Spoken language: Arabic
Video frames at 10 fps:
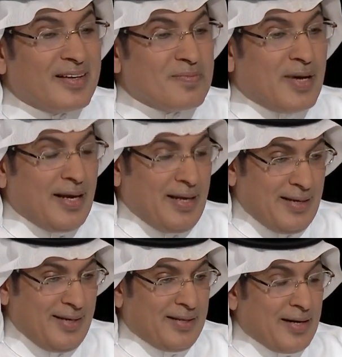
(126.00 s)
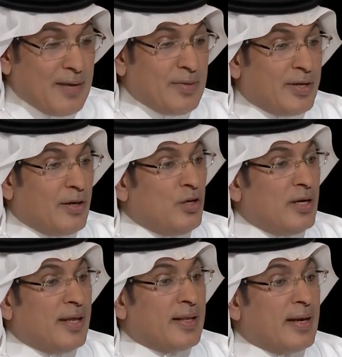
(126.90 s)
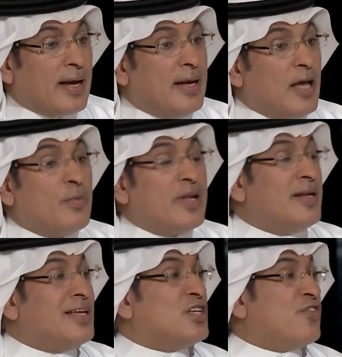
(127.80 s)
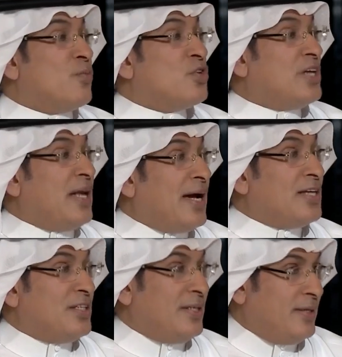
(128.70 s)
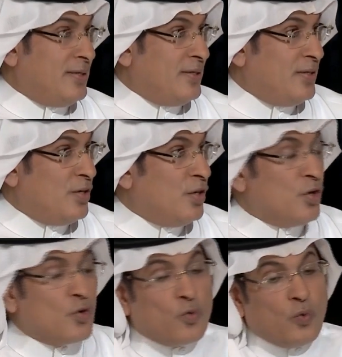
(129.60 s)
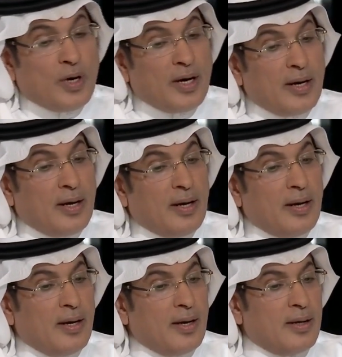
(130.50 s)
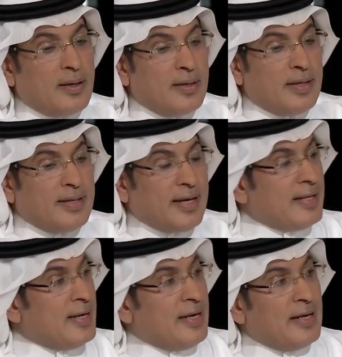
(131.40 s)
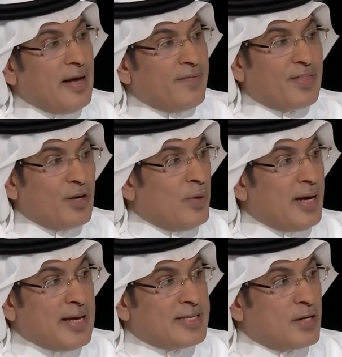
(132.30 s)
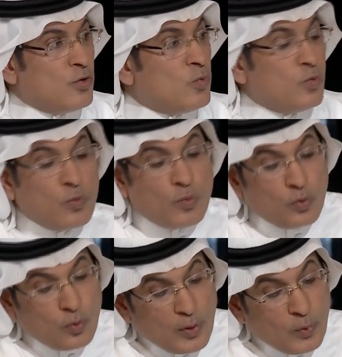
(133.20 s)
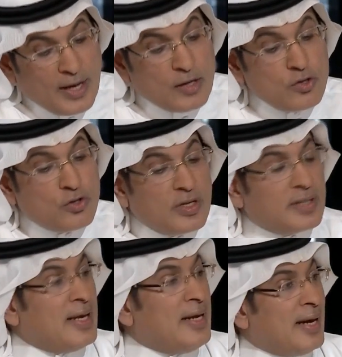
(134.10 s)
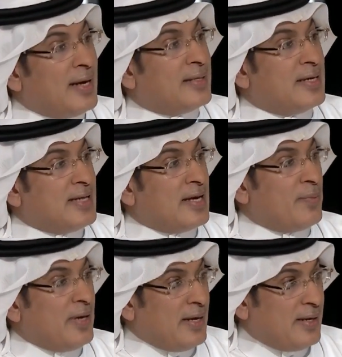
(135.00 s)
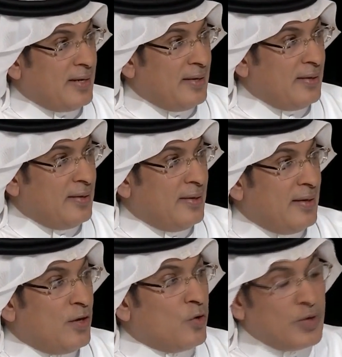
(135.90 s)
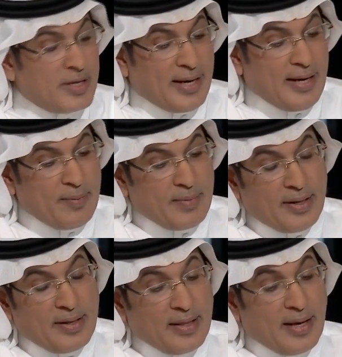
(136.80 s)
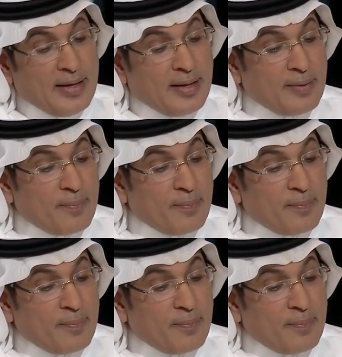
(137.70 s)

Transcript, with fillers: مع يعني احترامي لكل هذا لكن لا يمكن ان نجلس في البرج العاجي نعم ونعتقد ان احنا الافضل والاحسن ولا ننزل نطلع على تجارب الاخرين ونتعلم منها لذلك